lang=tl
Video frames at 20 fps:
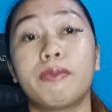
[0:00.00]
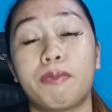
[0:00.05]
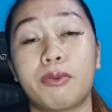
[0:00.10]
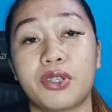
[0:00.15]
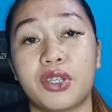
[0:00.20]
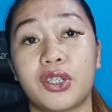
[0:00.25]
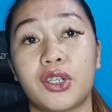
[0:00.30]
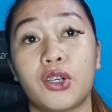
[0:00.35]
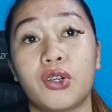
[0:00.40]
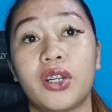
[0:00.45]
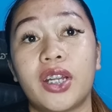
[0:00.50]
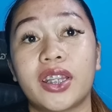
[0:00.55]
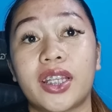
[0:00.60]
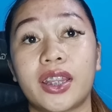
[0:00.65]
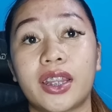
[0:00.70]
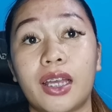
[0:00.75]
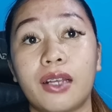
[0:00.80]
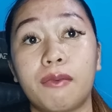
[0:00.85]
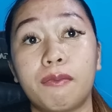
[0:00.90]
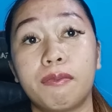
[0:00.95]
ko yung posisyon na
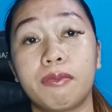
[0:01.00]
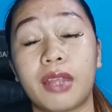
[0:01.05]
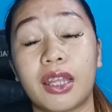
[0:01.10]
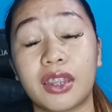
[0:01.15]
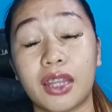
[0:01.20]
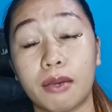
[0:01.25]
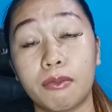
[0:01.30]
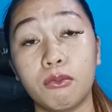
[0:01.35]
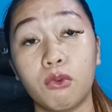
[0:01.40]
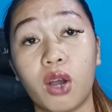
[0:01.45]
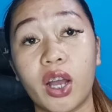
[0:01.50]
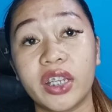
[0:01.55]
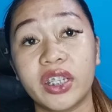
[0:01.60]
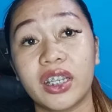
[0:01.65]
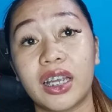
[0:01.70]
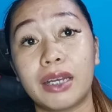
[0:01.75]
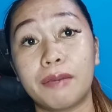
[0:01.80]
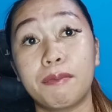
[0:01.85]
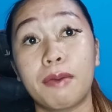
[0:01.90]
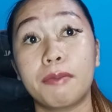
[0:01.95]
tatak
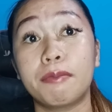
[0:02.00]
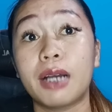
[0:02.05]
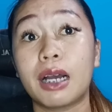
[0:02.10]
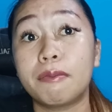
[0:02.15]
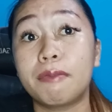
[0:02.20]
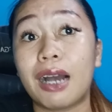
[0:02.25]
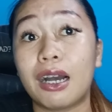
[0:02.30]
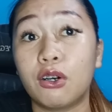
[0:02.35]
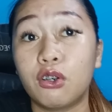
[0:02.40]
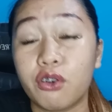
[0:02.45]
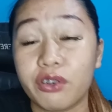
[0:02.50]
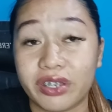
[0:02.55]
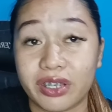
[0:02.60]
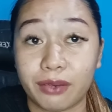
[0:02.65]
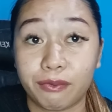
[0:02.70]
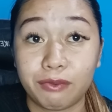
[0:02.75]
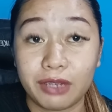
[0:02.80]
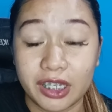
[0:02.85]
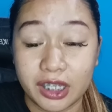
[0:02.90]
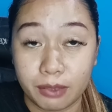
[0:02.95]
tatakbuhan niya mababa ho
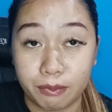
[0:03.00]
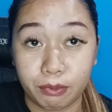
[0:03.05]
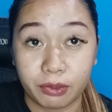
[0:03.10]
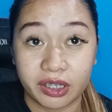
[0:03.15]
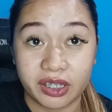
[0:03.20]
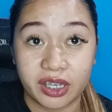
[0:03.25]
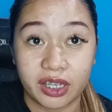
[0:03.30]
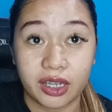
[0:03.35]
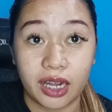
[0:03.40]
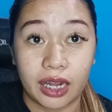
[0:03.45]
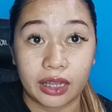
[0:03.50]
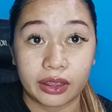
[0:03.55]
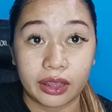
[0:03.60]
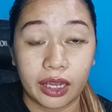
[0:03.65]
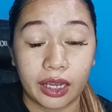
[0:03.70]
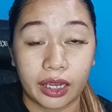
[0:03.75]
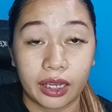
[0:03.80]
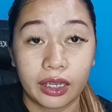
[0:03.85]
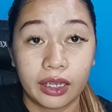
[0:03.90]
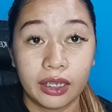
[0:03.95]
sa Vice
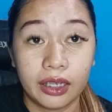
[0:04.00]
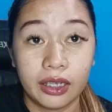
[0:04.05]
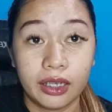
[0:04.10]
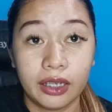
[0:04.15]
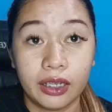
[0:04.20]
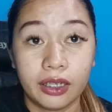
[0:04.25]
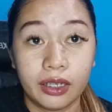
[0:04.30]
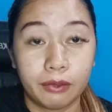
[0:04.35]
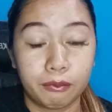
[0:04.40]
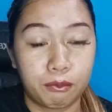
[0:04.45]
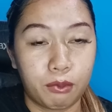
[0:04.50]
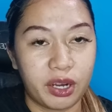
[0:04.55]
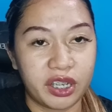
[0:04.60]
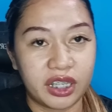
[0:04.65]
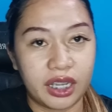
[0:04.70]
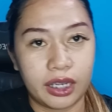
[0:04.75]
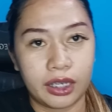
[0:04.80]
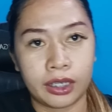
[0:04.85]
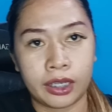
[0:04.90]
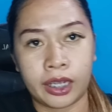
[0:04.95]
Presidente
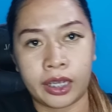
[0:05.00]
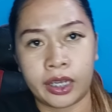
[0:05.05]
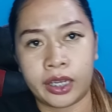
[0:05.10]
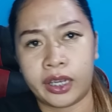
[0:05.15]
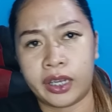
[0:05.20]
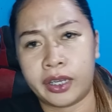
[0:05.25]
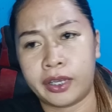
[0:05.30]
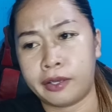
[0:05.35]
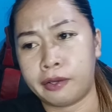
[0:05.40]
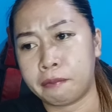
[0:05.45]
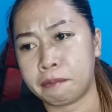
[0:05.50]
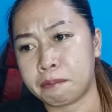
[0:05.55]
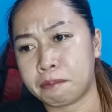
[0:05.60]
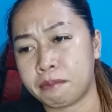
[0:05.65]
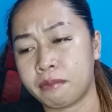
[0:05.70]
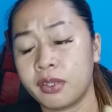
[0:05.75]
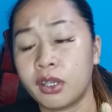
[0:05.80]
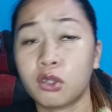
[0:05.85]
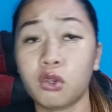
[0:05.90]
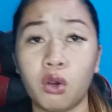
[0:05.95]
pwedeng
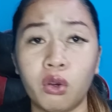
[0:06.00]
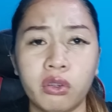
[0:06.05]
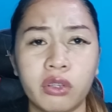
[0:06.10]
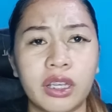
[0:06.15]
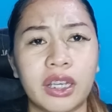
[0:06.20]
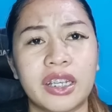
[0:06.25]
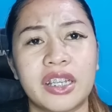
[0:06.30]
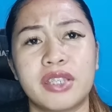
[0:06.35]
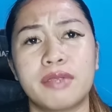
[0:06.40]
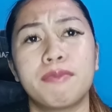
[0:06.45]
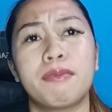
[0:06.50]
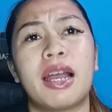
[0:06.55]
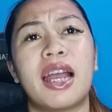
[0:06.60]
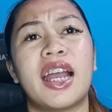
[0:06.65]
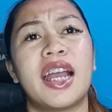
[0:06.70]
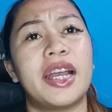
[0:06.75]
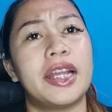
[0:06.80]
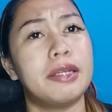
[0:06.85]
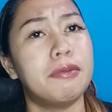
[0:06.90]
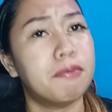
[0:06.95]
um,
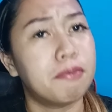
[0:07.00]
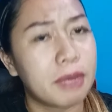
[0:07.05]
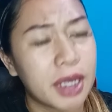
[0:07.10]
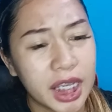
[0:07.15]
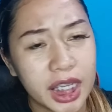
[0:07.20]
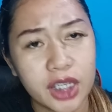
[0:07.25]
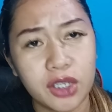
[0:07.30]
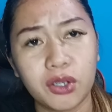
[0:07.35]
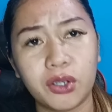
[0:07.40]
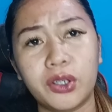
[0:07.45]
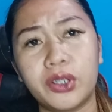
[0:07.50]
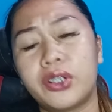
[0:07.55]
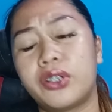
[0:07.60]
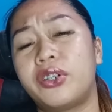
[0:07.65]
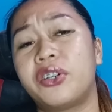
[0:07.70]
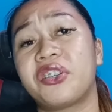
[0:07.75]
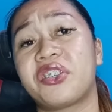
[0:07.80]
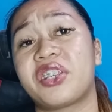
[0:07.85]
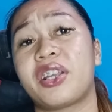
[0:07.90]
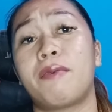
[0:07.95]
congressman, mayor,
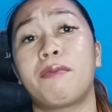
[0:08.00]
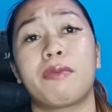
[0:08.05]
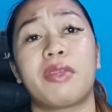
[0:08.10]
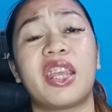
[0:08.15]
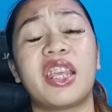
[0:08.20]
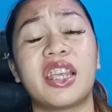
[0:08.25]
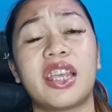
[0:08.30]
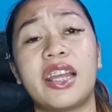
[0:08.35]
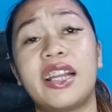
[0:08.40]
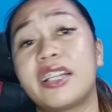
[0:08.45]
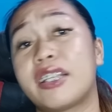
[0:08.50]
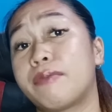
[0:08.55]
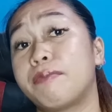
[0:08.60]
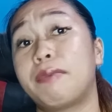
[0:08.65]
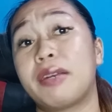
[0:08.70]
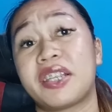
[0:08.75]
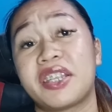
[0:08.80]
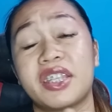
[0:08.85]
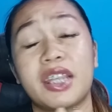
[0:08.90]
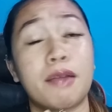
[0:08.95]
or something else,
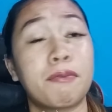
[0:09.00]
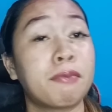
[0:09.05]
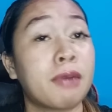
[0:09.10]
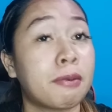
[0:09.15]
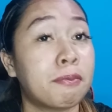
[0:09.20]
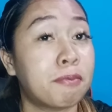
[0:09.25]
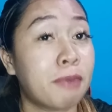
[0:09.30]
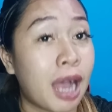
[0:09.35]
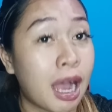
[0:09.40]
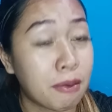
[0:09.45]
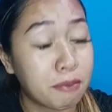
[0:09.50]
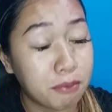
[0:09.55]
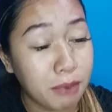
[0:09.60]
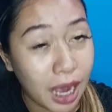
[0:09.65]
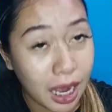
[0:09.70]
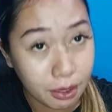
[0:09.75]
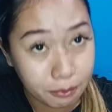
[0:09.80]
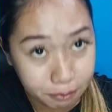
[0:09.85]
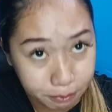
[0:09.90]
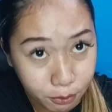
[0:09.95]
basta
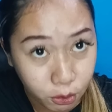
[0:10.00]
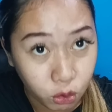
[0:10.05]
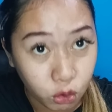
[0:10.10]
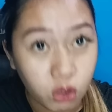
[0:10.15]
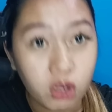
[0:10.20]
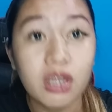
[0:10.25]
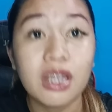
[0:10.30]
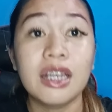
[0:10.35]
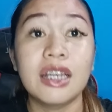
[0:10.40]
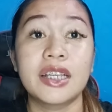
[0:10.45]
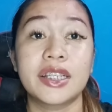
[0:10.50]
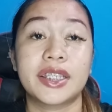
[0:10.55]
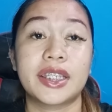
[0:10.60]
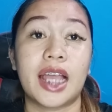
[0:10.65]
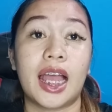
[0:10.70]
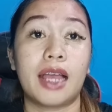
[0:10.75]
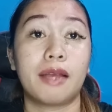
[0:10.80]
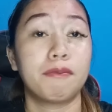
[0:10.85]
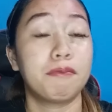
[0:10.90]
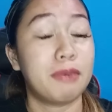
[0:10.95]
mababa po
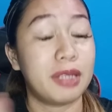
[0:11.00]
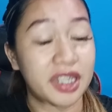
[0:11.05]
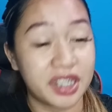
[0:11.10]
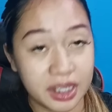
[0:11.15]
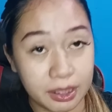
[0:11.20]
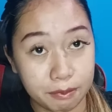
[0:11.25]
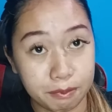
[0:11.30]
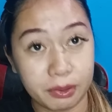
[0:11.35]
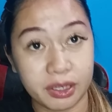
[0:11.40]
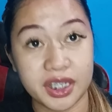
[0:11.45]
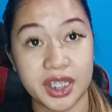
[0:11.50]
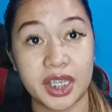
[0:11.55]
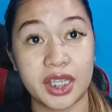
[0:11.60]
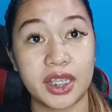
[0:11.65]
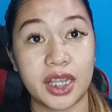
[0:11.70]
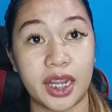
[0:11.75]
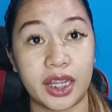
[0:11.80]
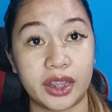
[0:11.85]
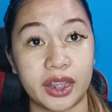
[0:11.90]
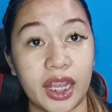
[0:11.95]
sa vice
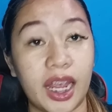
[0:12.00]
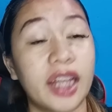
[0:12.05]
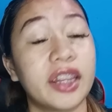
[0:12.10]
presidente.